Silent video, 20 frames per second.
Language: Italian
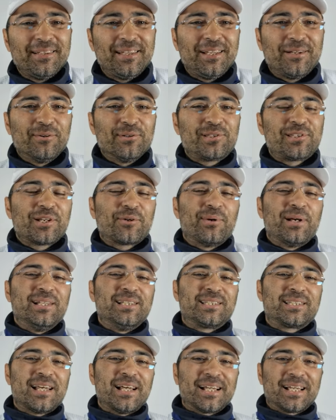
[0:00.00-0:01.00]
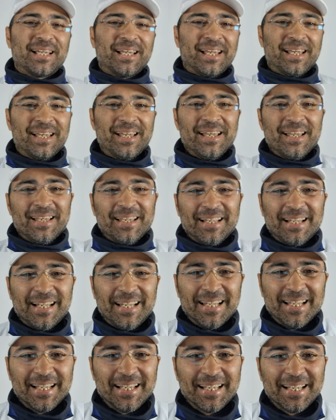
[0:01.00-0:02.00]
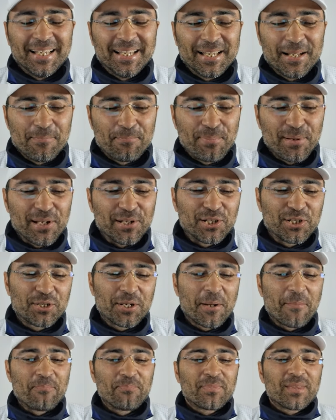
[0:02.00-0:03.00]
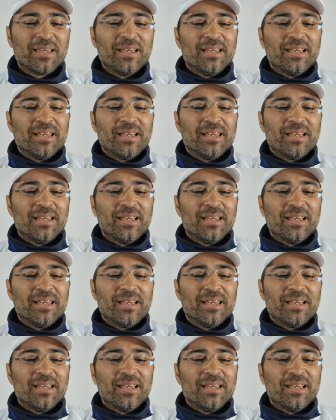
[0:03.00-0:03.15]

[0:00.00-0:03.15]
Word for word: di conseguenza anche il, il pesce.